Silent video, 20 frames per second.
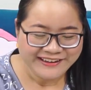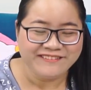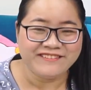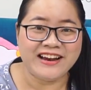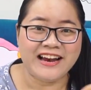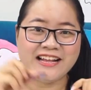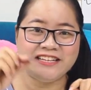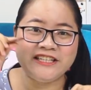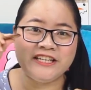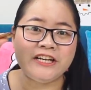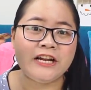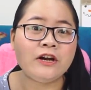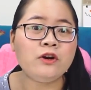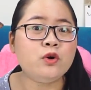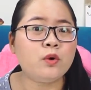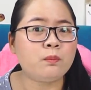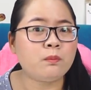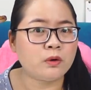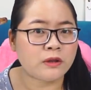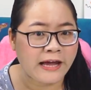vậy là chị đã
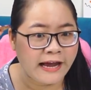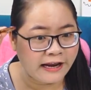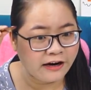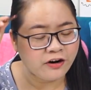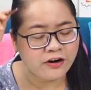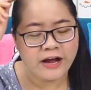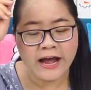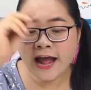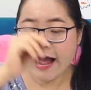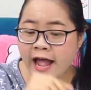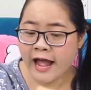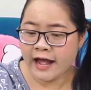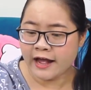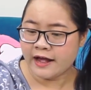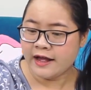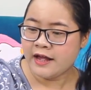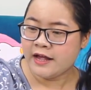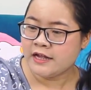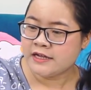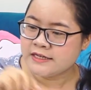được một thẻ rồi ha
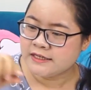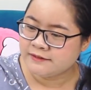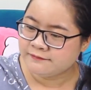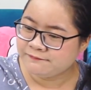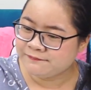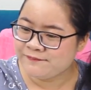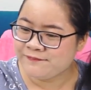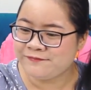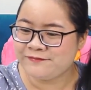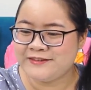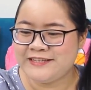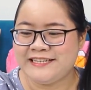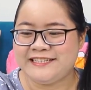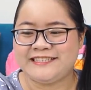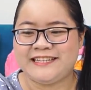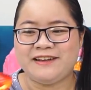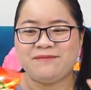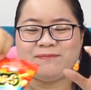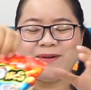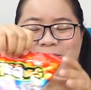chị
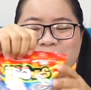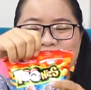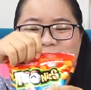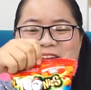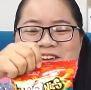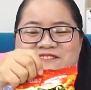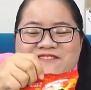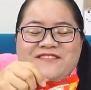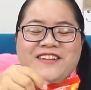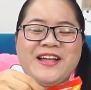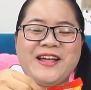sẽ bóc thêm